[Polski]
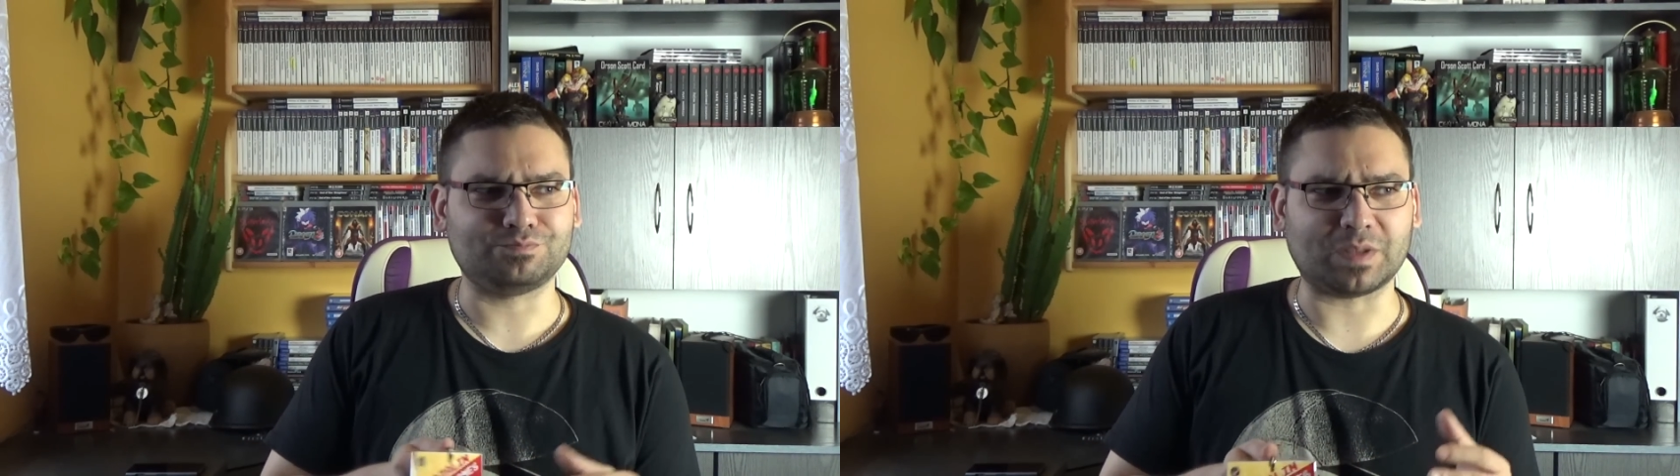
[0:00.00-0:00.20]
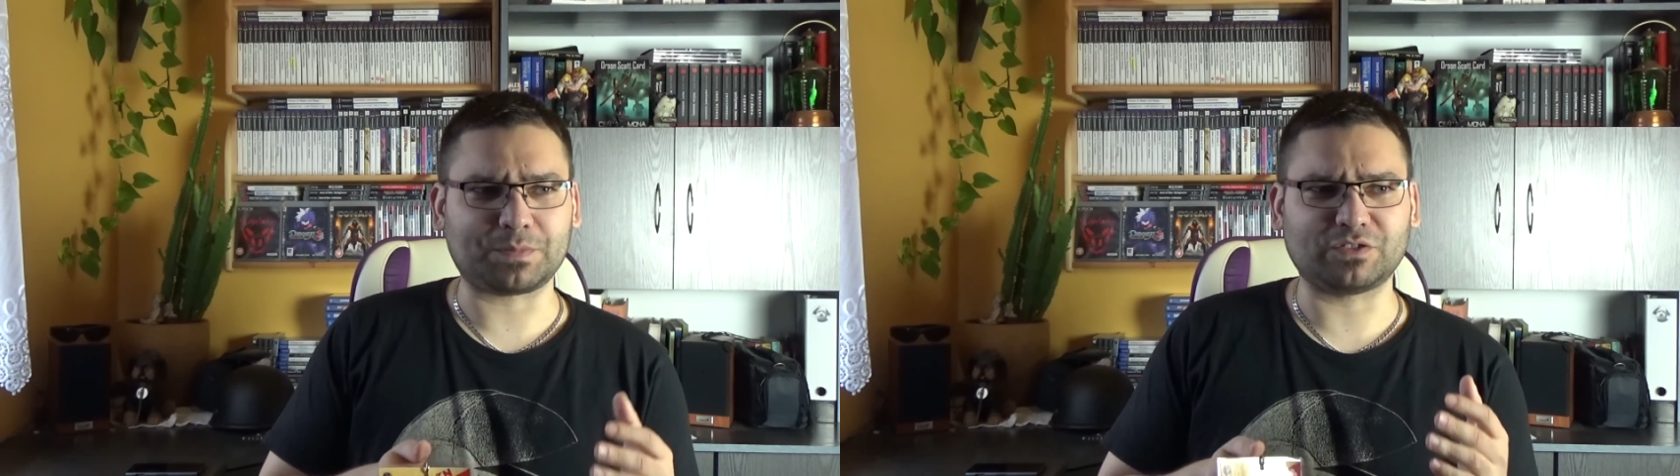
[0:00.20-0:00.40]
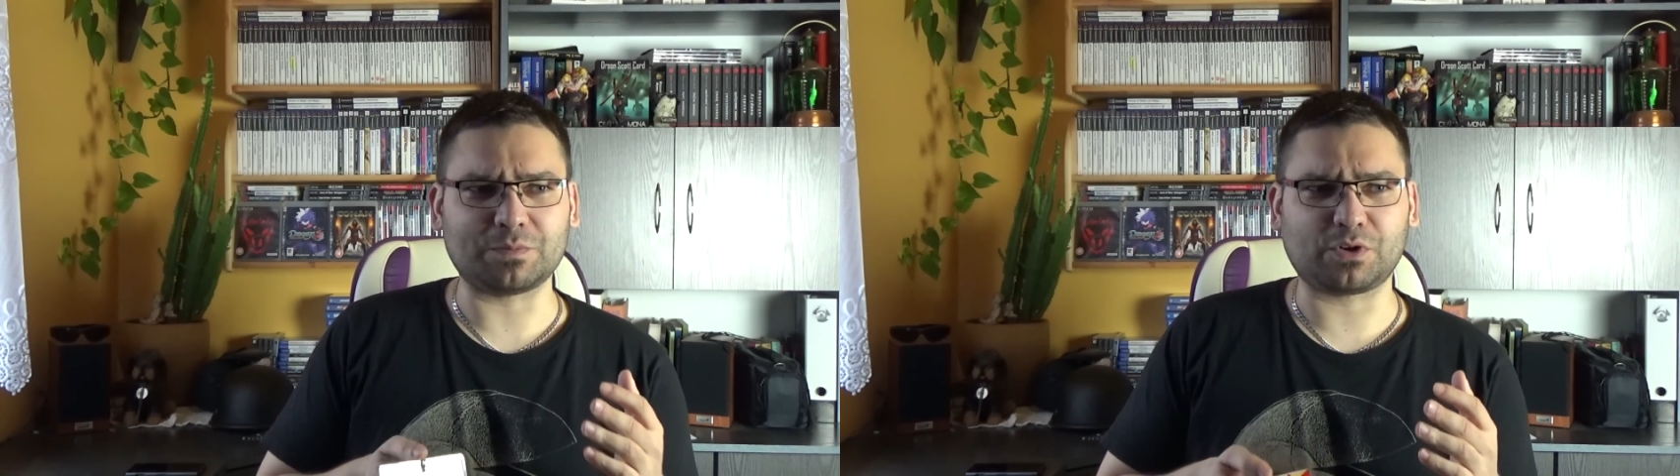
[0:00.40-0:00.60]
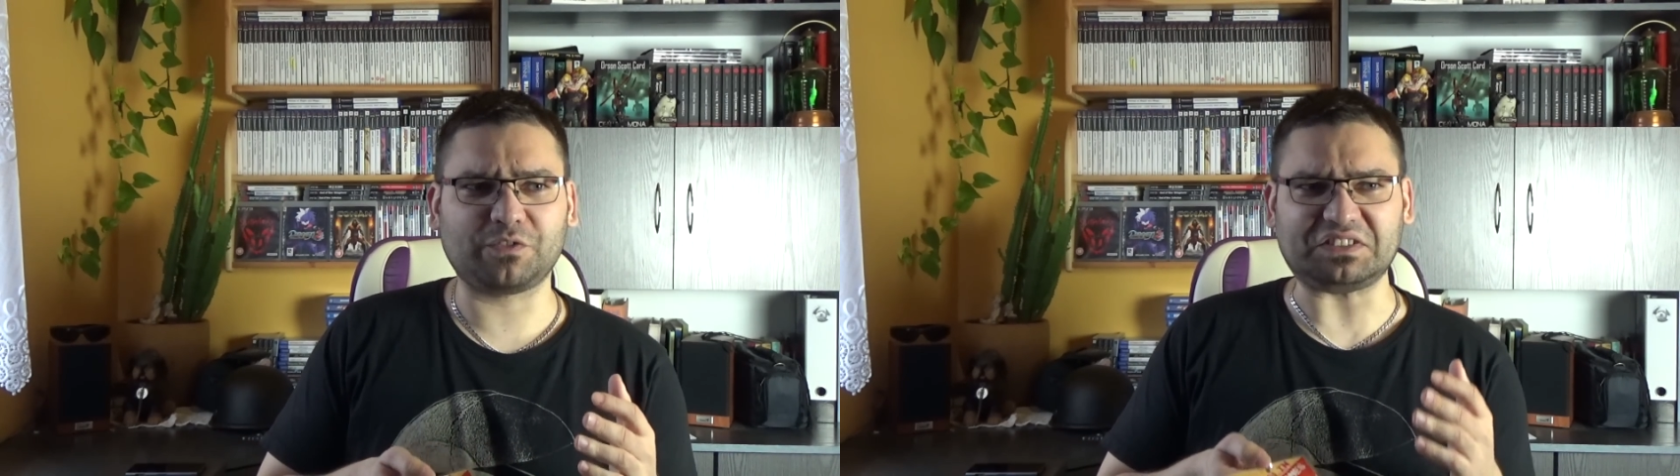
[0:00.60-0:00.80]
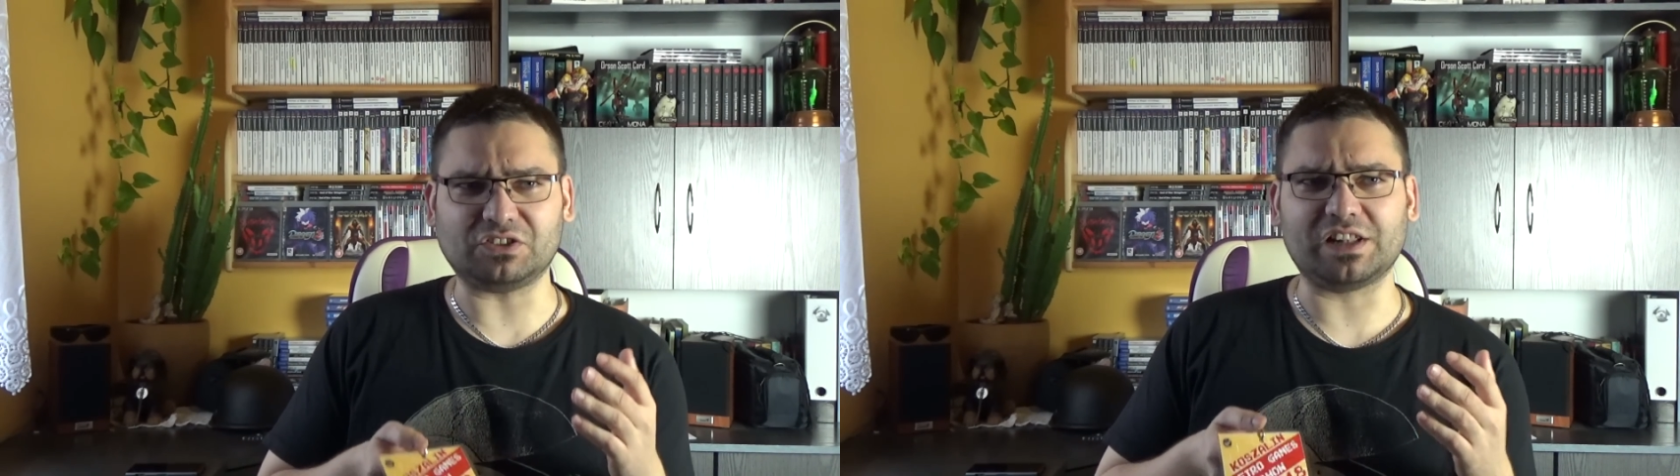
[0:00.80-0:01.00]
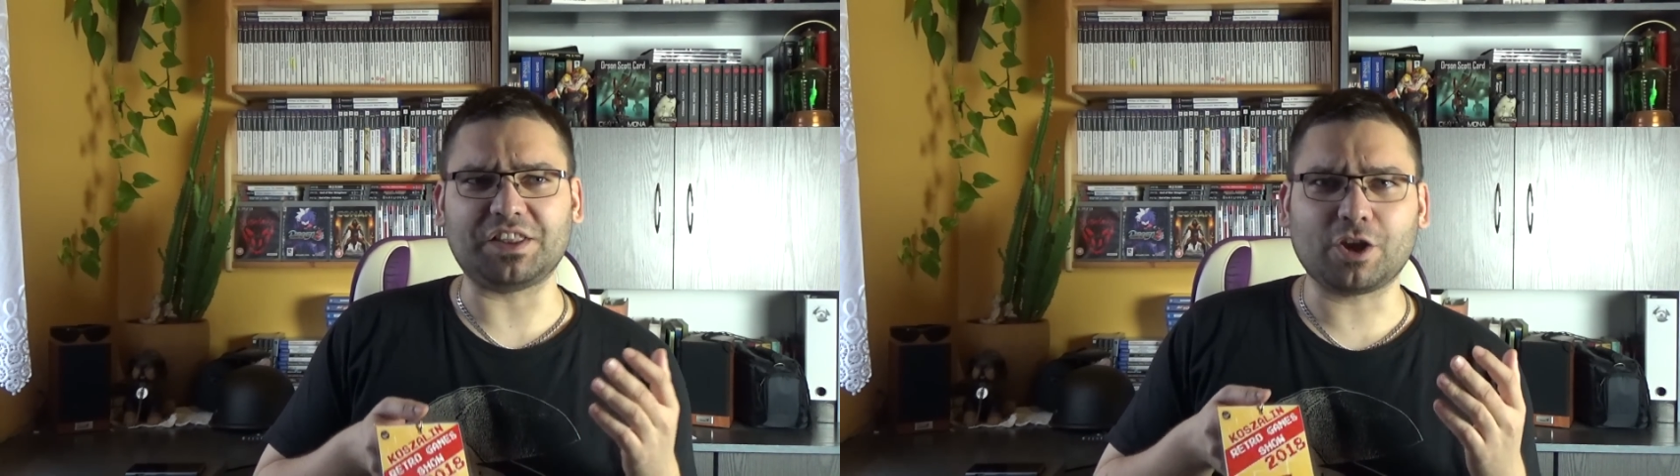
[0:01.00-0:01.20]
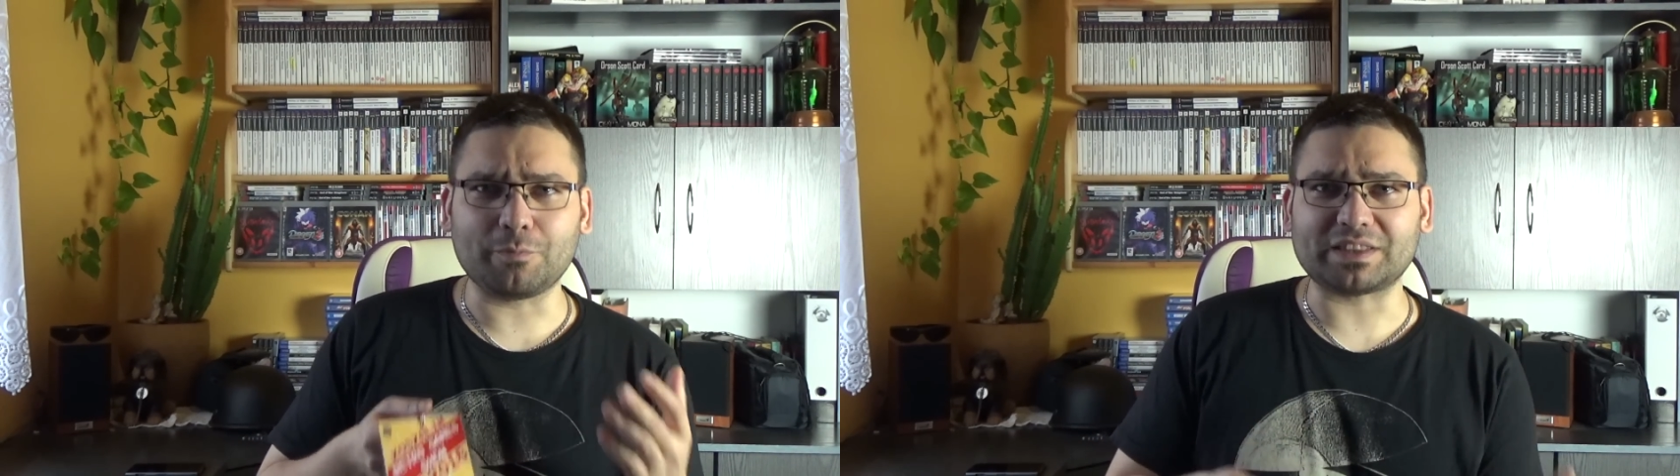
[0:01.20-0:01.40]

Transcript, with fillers: naprawdę profesjonalnego